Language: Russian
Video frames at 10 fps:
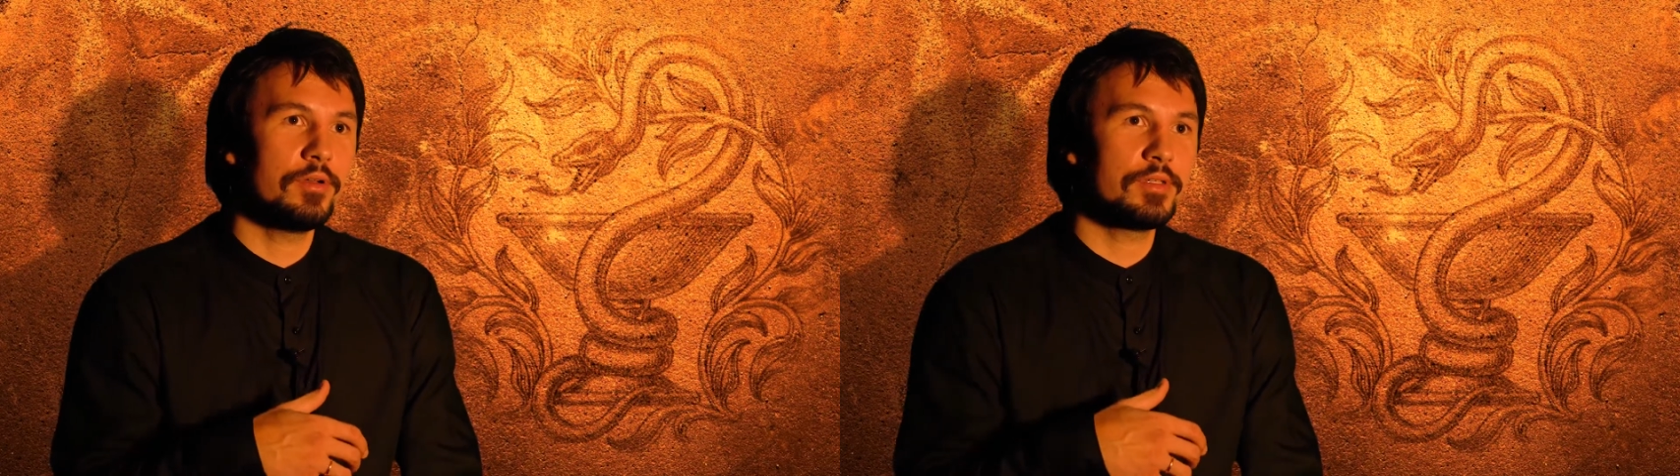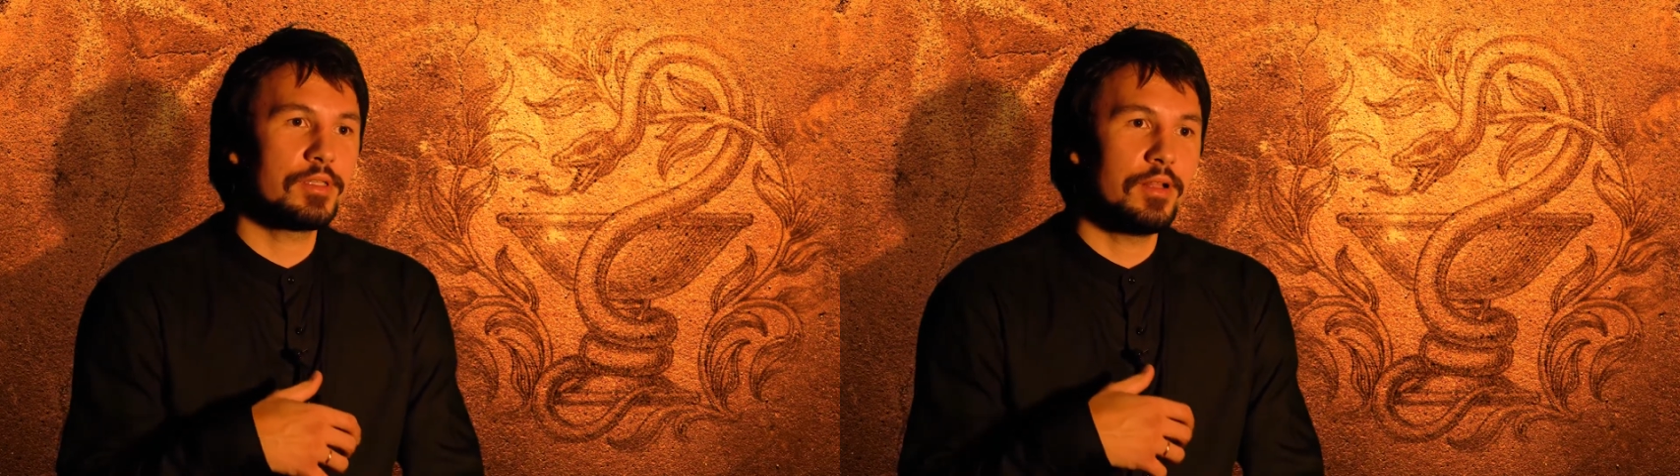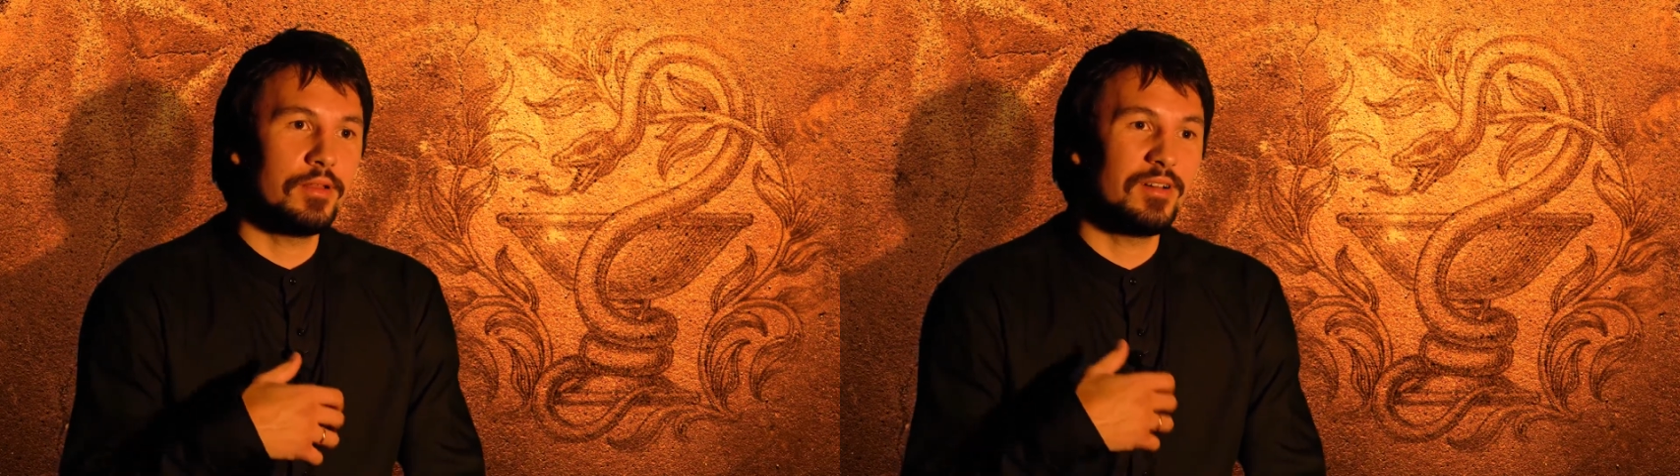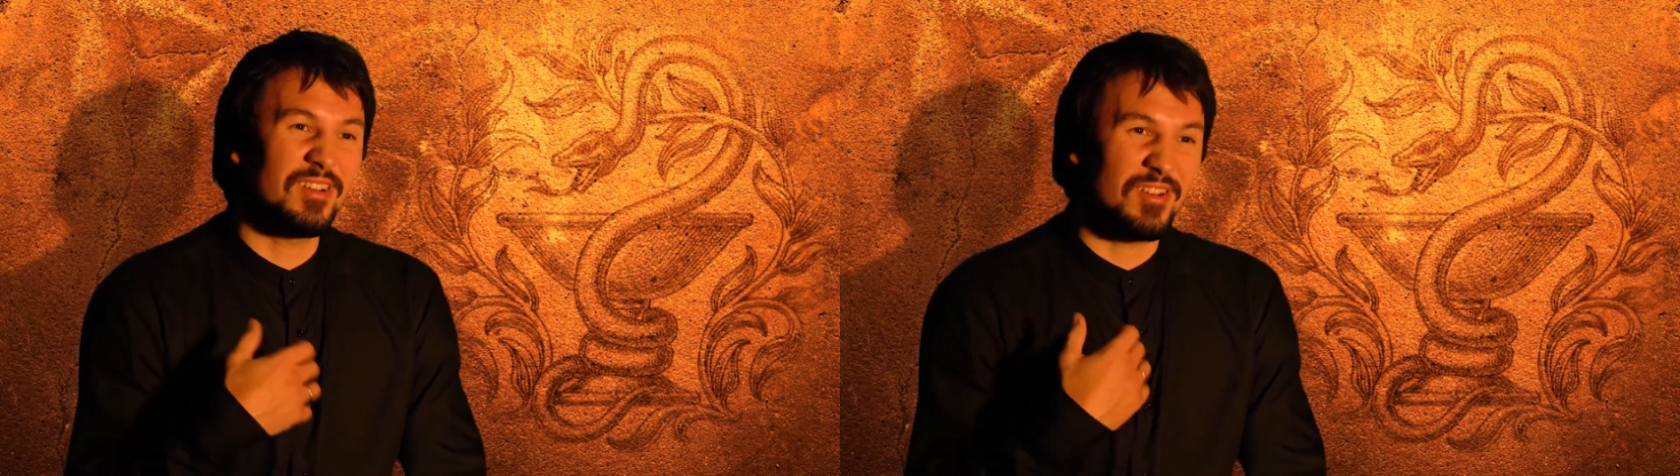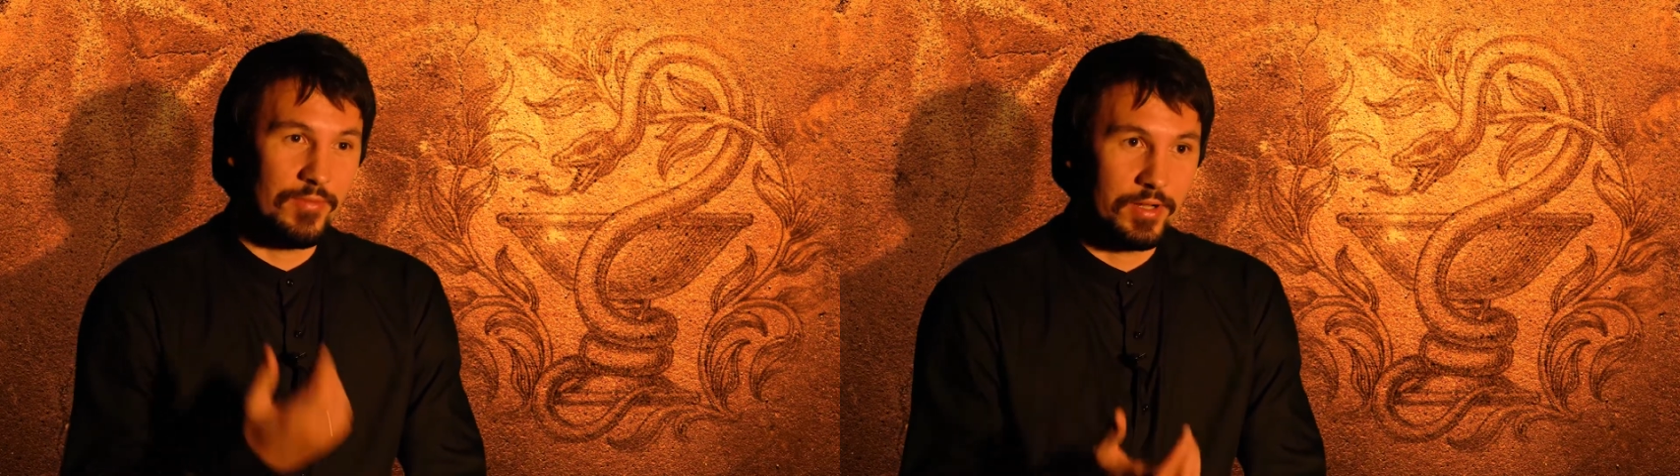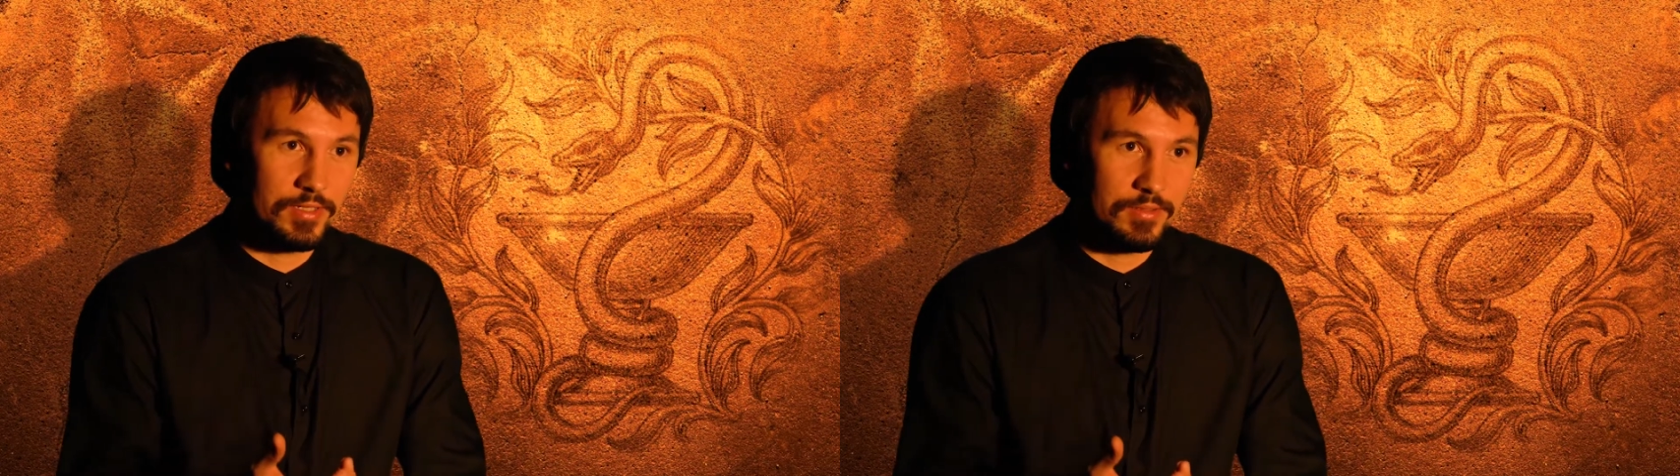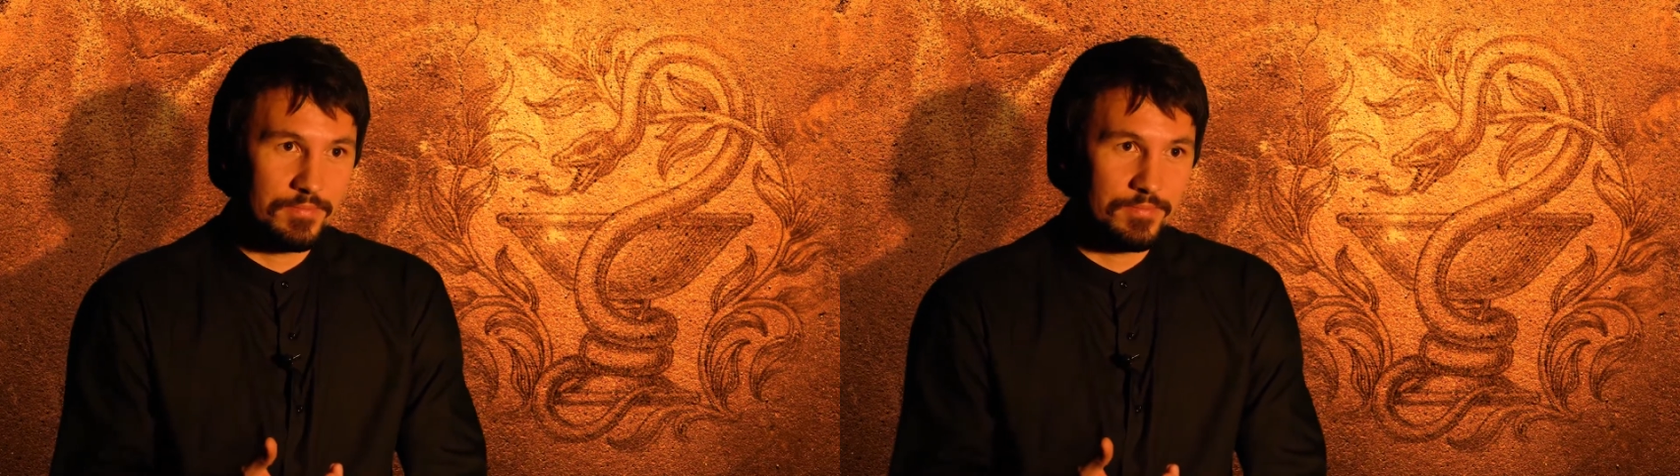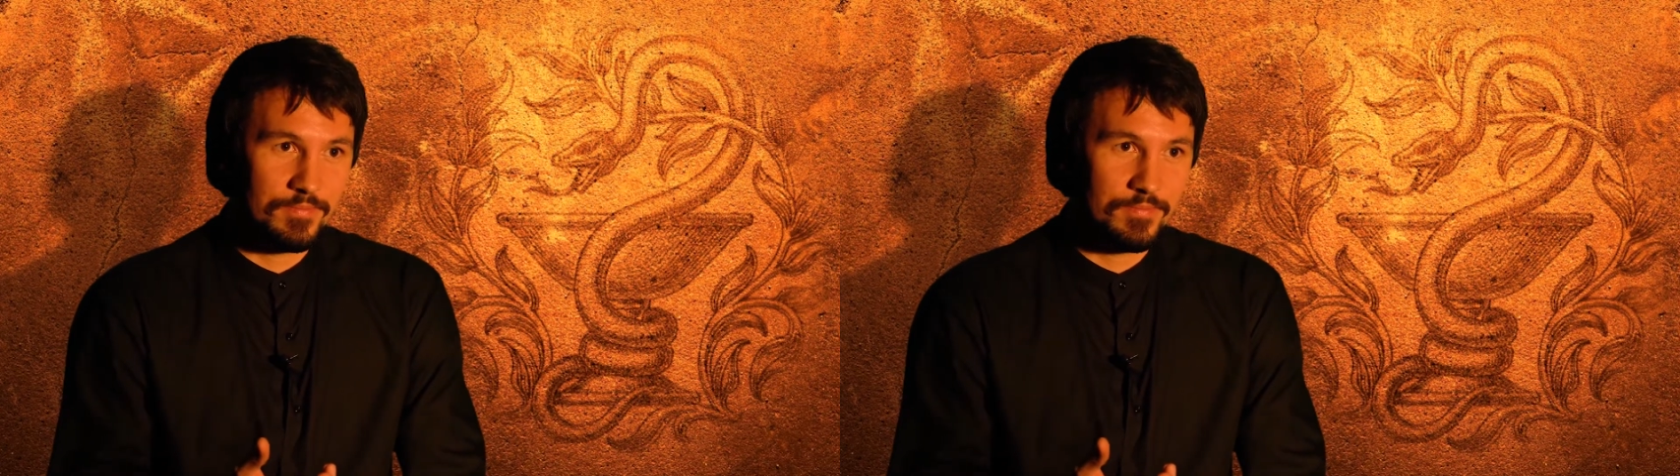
стало рвать.